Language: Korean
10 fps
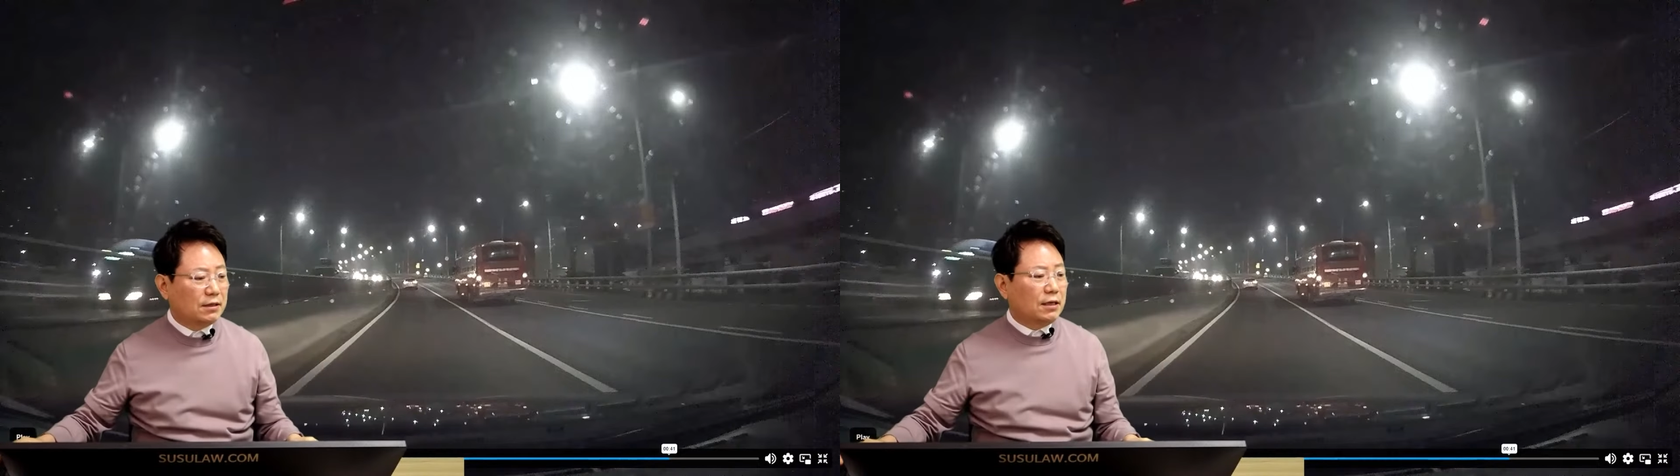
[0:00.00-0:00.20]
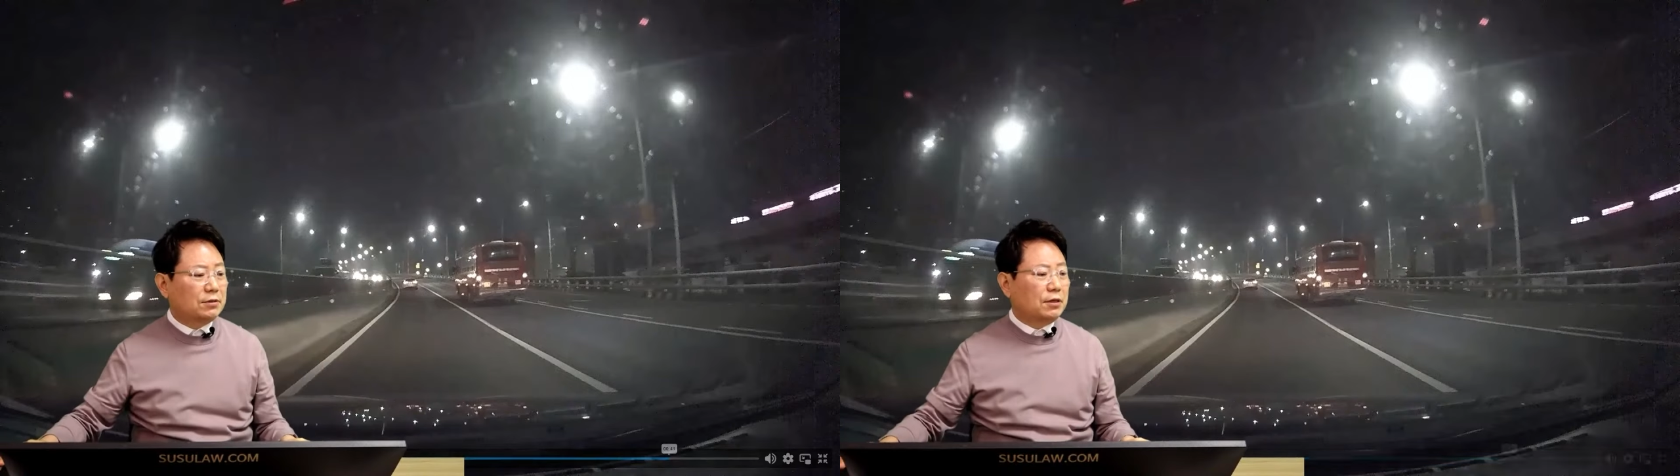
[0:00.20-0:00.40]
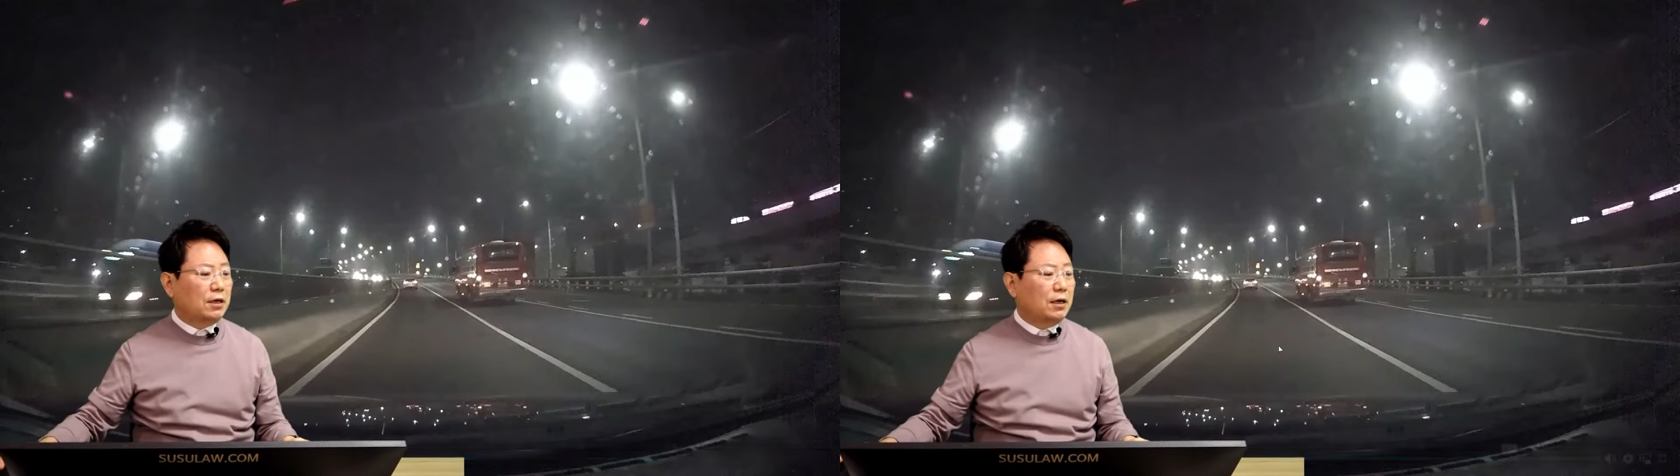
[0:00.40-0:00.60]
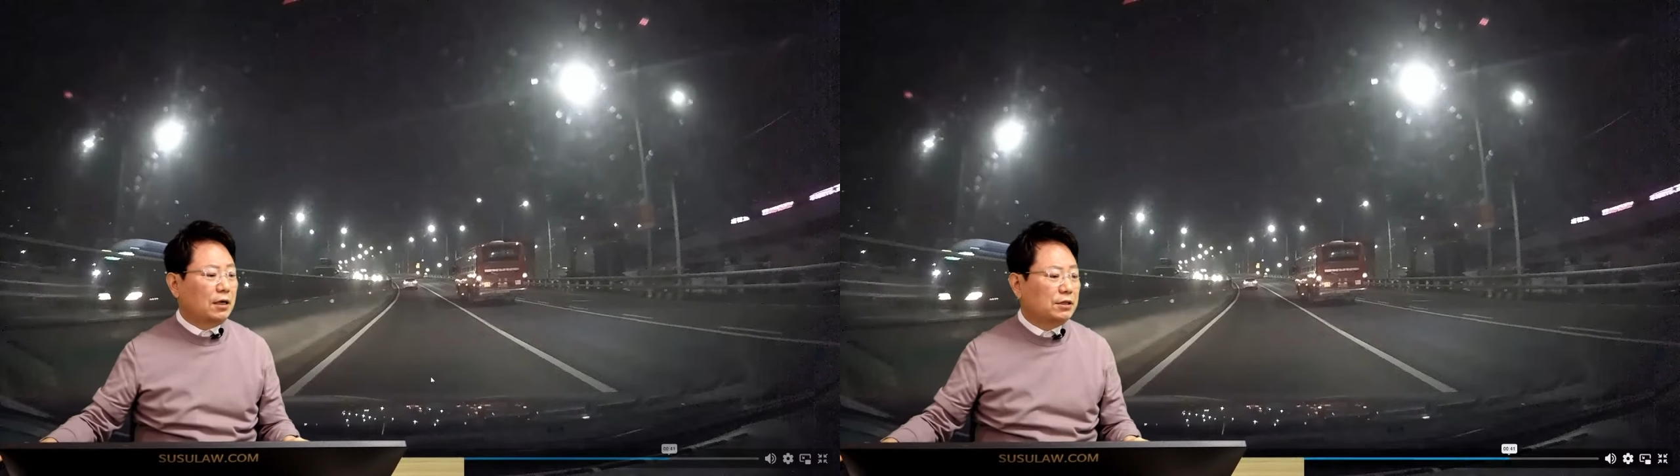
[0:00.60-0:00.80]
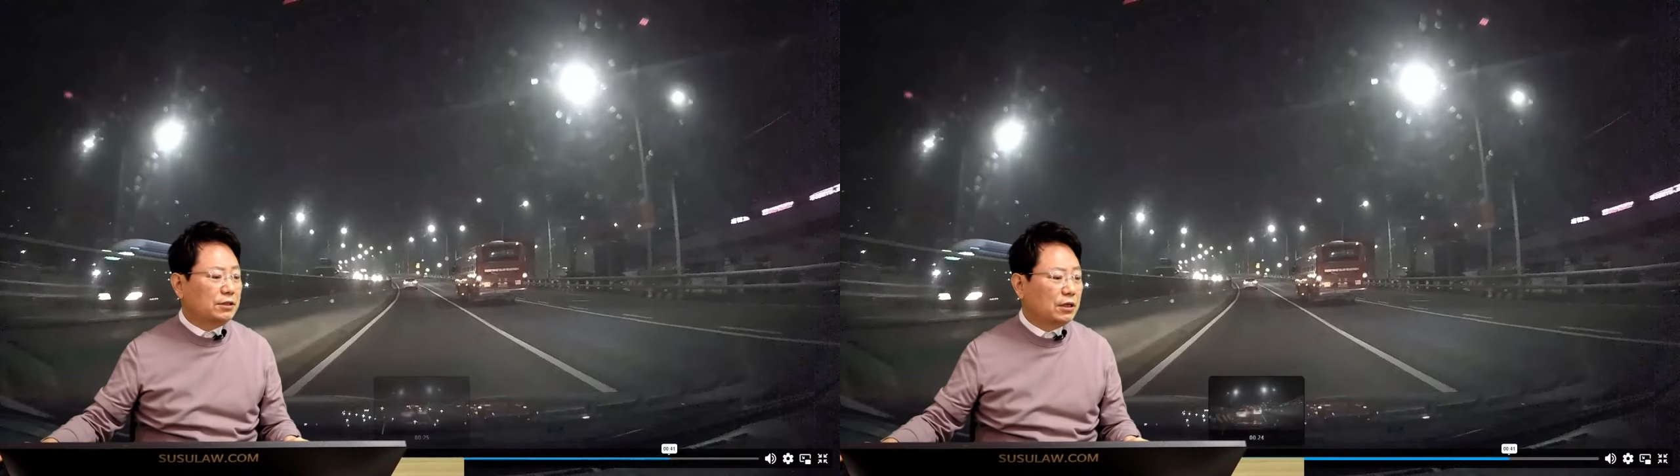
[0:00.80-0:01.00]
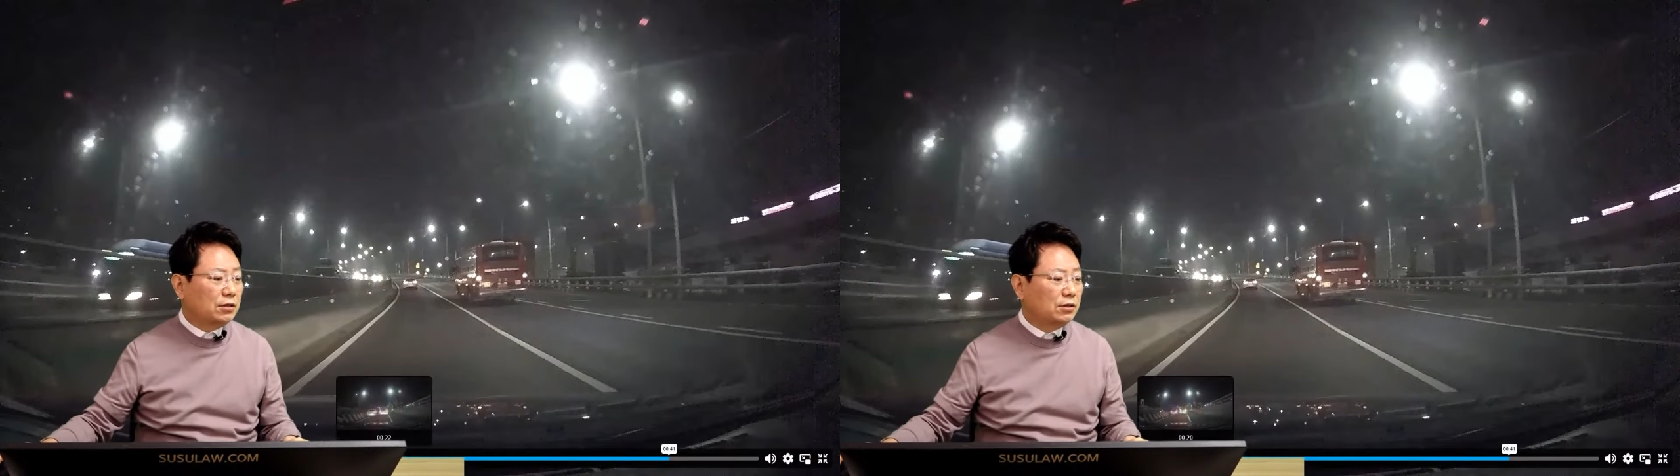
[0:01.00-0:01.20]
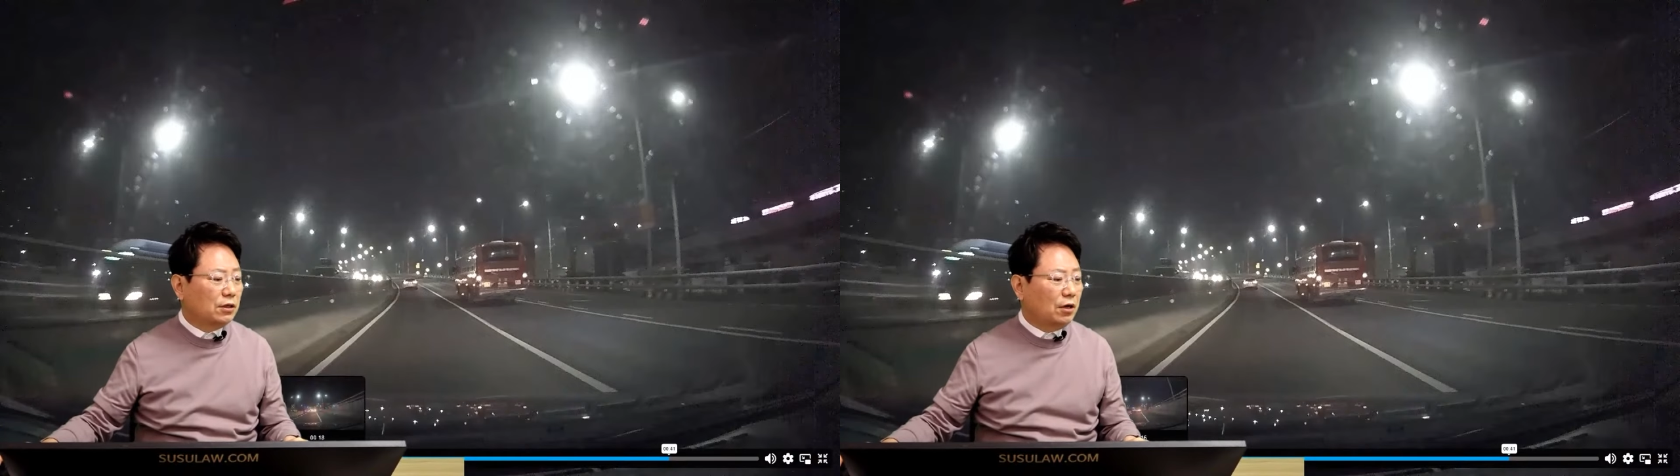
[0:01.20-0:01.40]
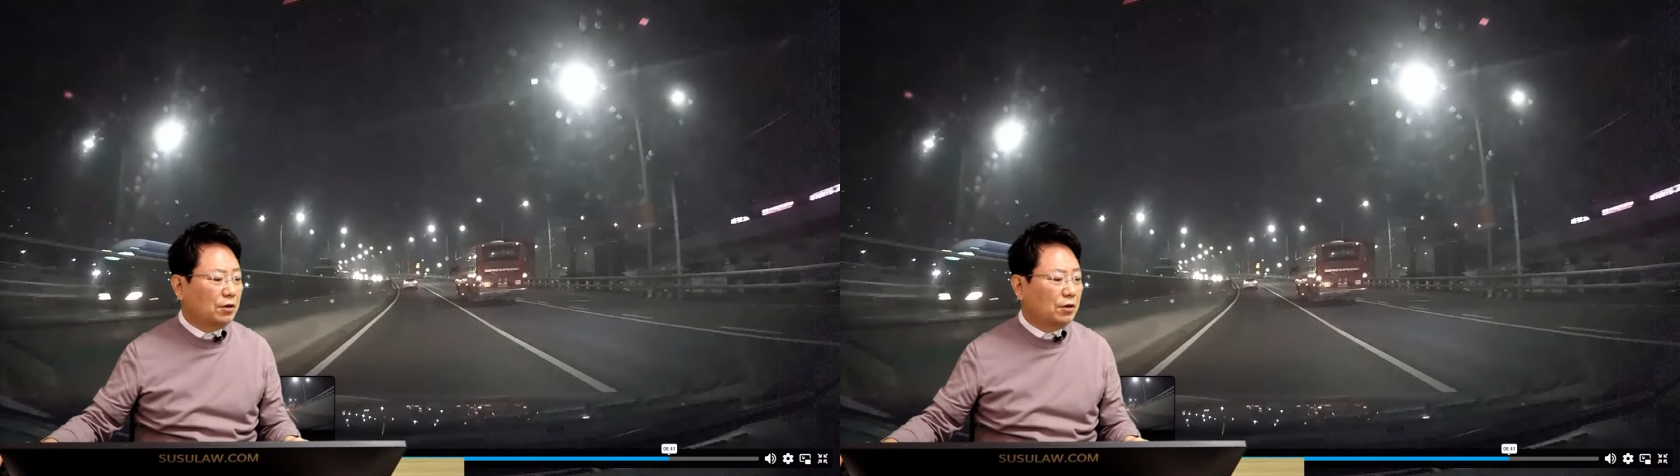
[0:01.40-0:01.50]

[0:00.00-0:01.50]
그나저나 이 차는